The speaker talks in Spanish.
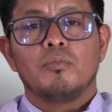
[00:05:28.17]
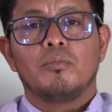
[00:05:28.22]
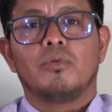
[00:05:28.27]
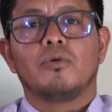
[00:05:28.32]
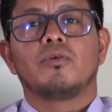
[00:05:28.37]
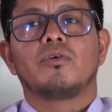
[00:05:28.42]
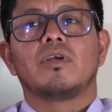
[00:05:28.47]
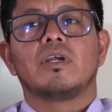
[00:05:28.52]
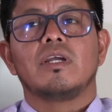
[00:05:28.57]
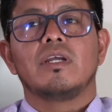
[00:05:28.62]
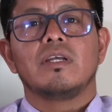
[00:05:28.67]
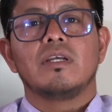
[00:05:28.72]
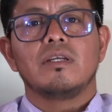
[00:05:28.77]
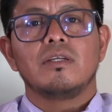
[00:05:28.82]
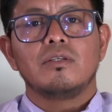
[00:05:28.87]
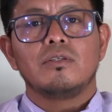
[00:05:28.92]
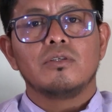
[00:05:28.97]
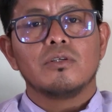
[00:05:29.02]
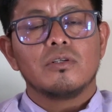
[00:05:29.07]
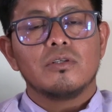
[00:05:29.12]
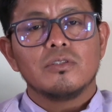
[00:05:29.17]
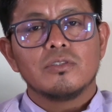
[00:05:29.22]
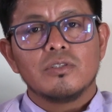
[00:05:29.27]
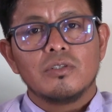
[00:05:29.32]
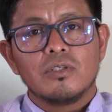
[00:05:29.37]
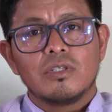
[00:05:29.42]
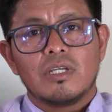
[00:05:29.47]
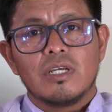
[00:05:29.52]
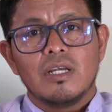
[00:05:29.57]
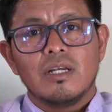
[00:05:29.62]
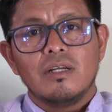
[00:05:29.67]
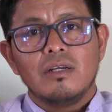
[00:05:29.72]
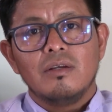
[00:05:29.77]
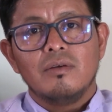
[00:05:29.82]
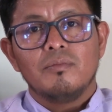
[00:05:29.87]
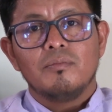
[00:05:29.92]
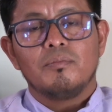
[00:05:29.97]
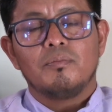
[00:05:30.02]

porque yo no soy quien